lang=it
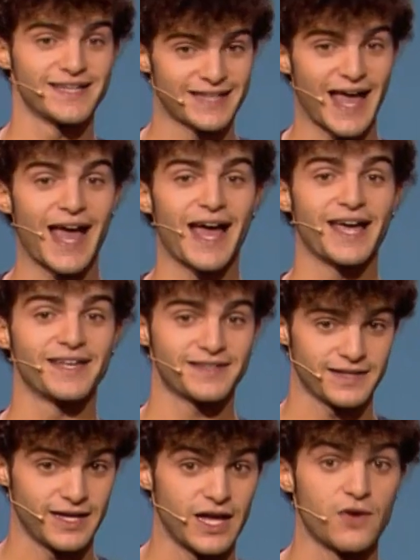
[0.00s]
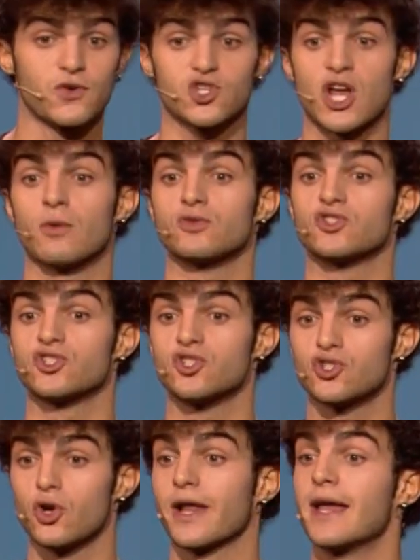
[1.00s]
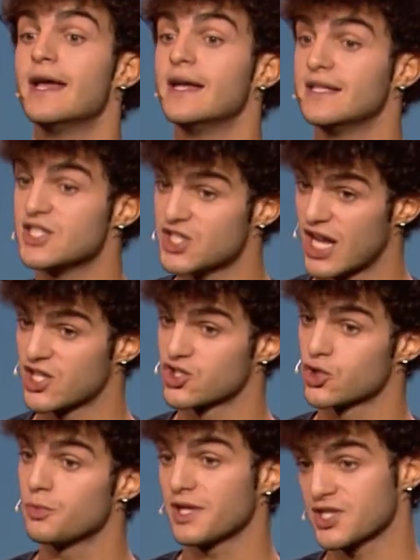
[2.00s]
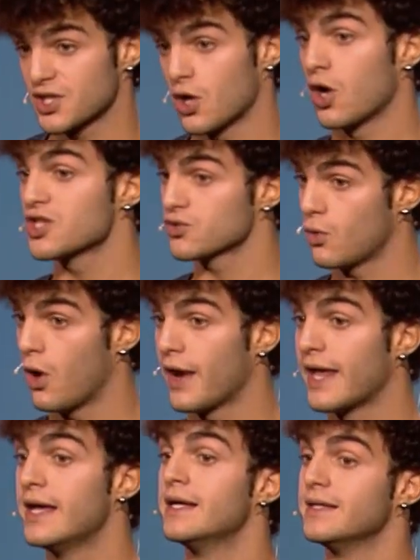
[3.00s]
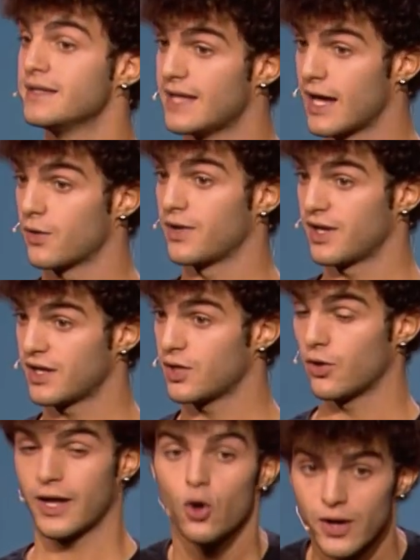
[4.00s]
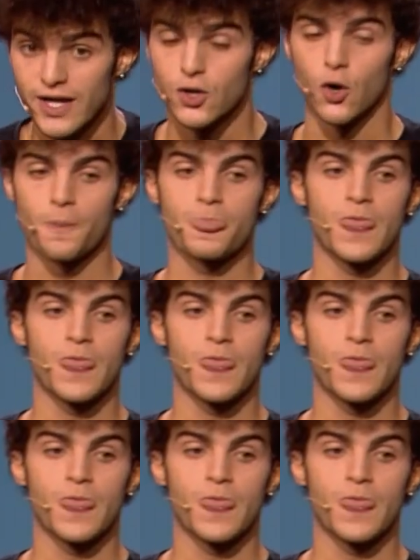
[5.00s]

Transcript: età, etnia, facciamo distinzione di sesso perché sennò a scuola ti danno del ricchione. Ora io